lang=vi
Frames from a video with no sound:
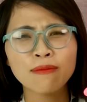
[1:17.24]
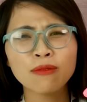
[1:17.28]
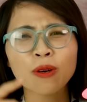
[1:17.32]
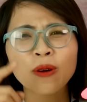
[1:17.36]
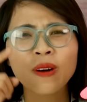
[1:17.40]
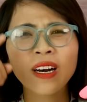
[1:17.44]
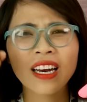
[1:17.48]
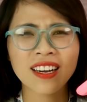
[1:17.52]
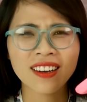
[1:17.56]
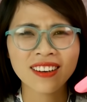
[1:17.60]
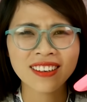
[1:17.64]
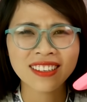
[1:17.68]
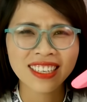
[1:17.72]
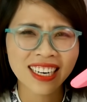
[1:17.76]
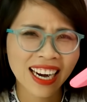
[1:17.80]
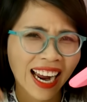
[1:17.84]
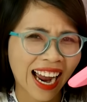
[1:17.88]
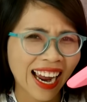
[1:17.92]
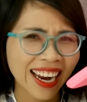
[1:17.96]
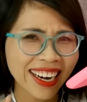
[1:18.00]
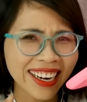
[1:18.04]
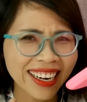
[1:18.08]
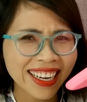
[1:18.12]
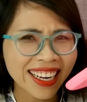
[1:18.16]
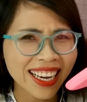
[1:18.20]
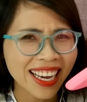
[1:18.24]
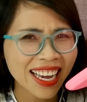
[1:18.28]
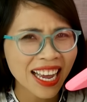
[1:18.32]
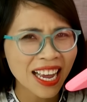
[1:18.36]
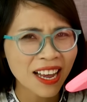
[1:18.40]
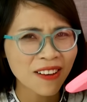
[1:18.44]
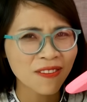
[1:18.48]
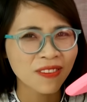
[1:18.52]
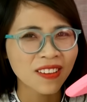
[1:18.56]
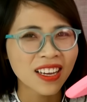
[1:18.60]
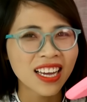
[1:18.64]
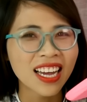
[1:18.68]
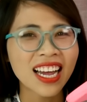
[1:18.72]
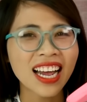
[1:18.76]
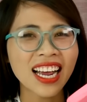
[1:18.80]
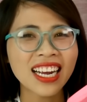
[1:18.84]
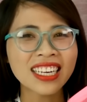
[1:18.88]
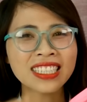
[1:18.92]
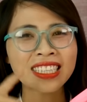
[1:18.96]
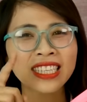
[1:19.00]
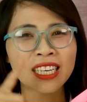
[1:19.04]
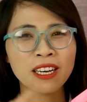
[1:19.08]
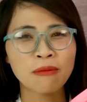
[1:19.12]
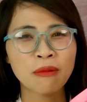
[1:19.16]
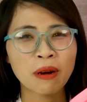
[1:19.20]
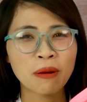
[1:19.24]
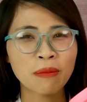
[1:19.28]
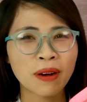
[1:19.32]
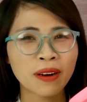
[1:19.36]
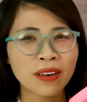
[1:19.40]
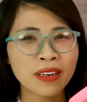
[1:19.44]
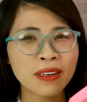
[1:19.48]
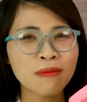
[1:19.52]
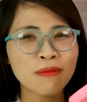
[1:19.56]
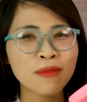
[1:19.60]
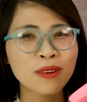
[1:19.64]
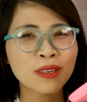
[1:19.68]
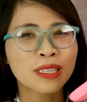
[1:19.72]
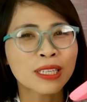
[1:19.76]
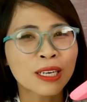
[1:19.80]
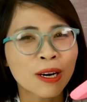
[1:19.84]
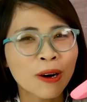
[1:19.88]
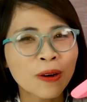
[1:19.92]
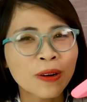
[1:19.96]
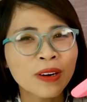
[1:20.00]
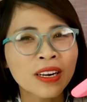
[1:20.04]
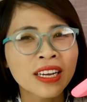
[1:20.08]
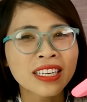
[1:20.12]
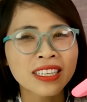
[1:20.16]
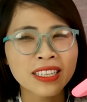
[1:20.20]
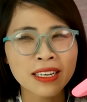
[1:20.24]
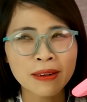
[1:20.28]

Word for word: em thuận là con gái đấy các em anh tiểu bảo bảo đi mua thuận